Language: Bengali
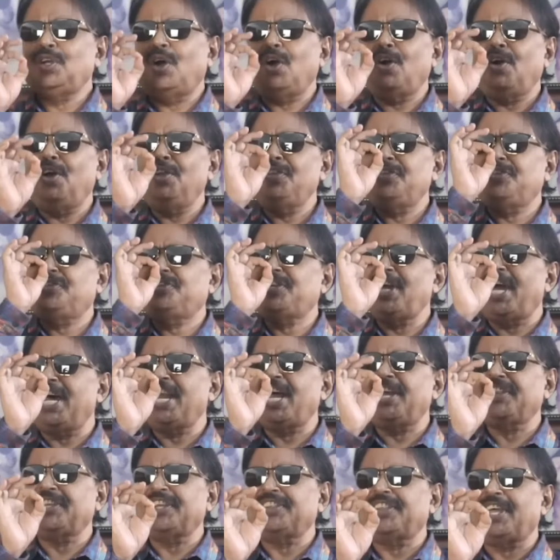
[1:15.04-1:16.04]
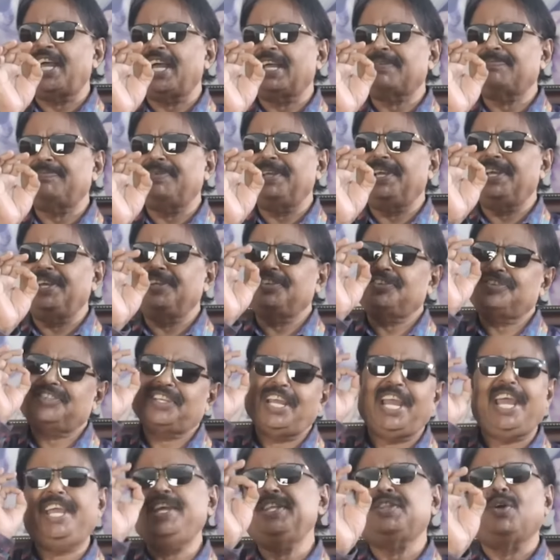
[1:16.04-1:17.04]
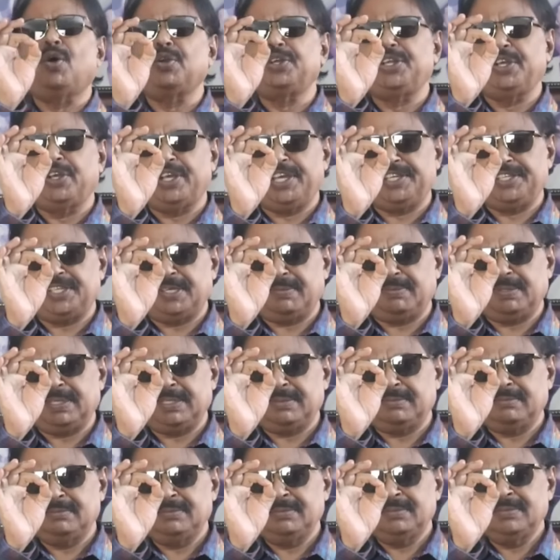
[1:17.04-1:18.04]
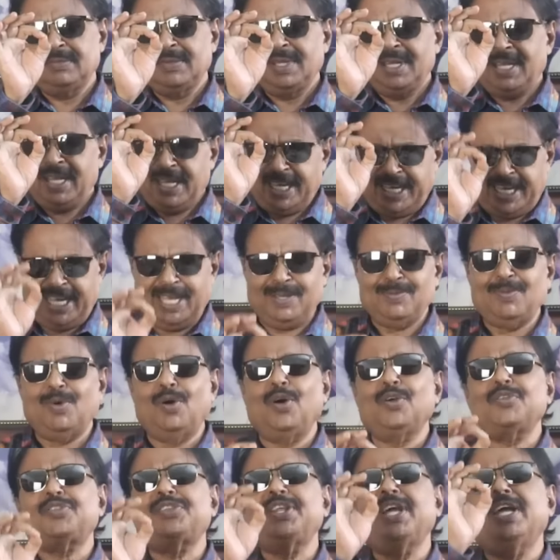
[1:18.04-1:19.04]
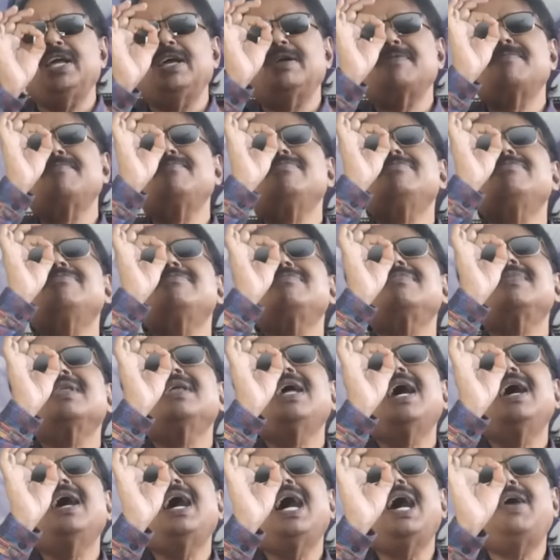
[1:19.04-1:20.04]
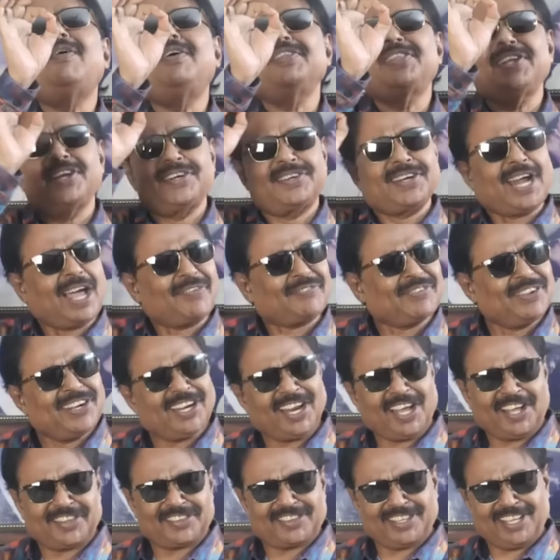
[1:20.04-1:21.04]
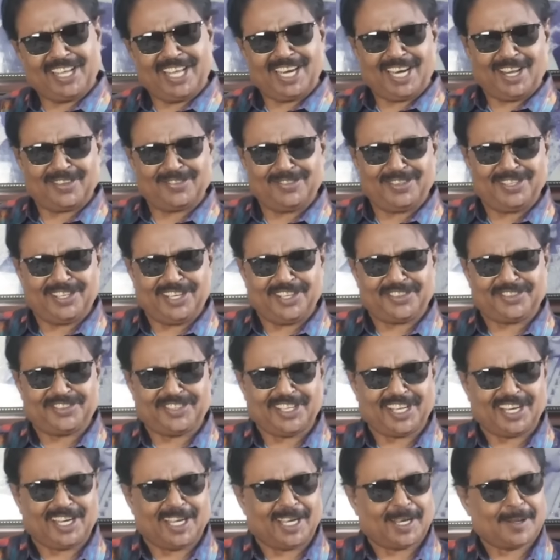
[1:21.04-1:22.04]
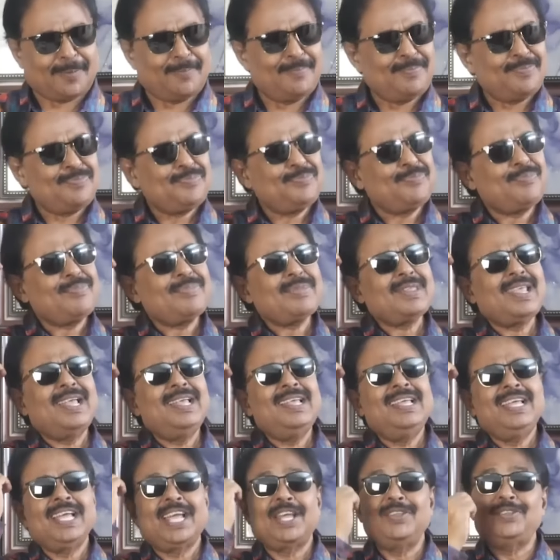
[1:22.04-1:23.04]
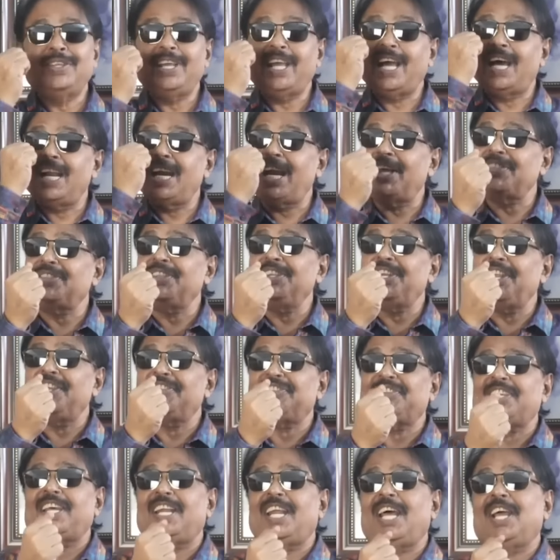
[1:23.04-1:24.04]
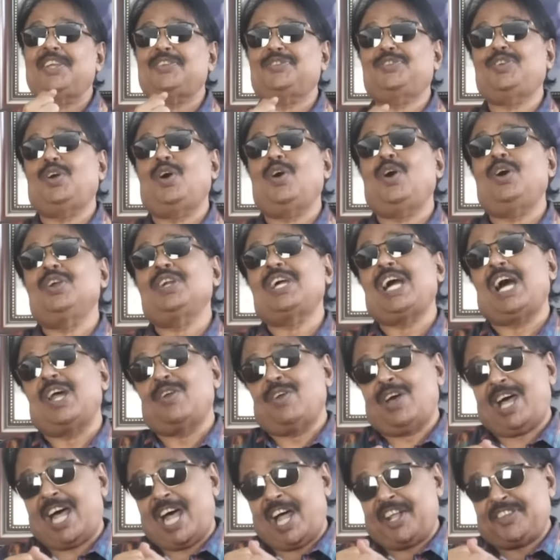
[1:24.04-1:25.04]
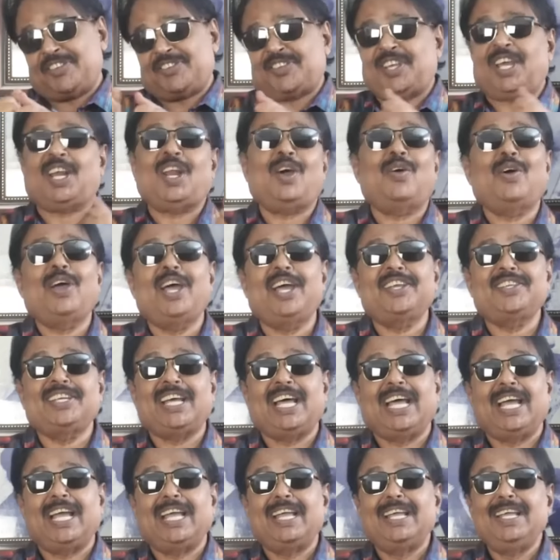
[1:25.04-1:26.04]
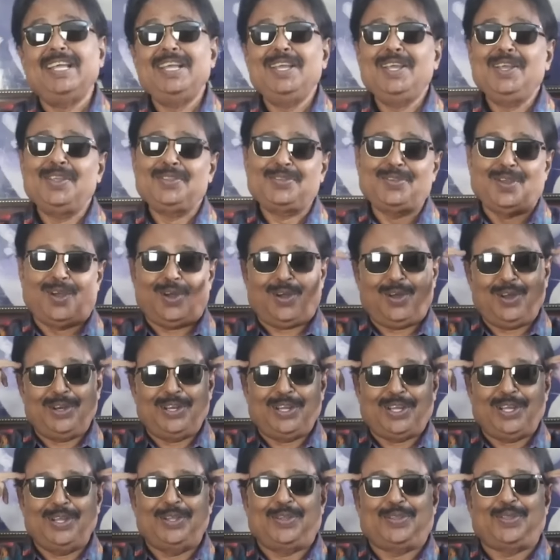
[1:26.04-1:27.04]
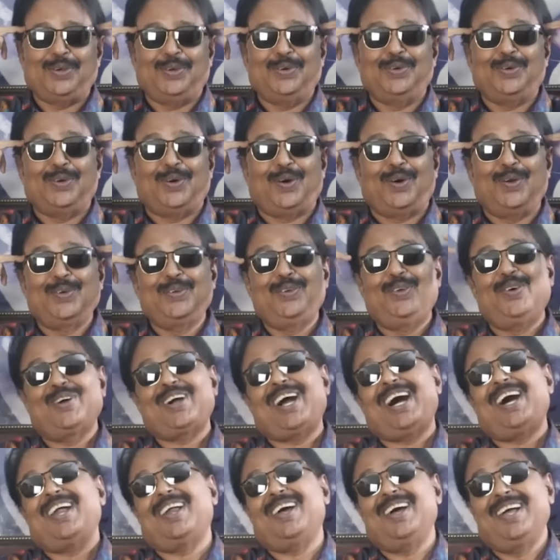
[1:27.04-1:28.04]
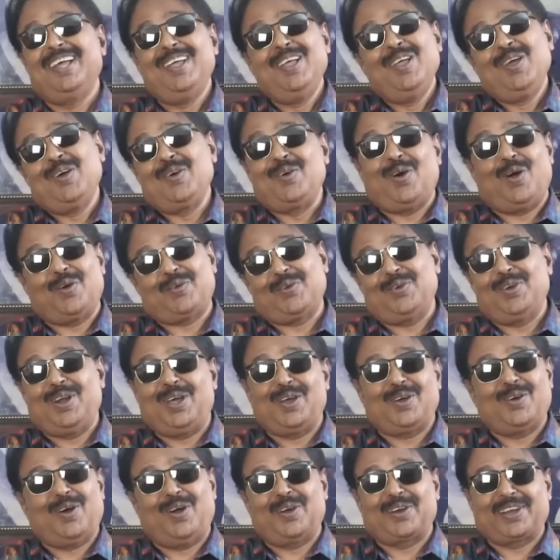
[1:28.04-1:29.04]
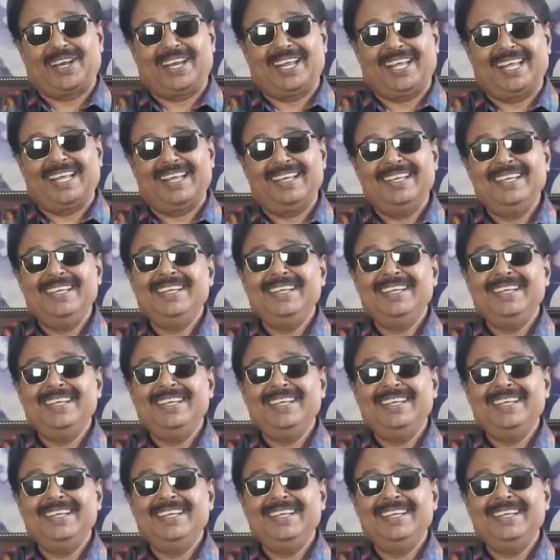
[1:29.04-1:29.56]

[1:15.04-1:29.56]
যখন যার হাতে থাকবে সেই ধনী হয়ে যাবে এই মুহূর্তে আমাদের রাফির হাতে আলাউদ্দিনের চেরাক কিন্তু এই আলাউদ্দিনের চেরাক যখন কারো হাতছাড়া হয়ে যায় তখন কিন্তু অন্য কার ঘটনা ঘটে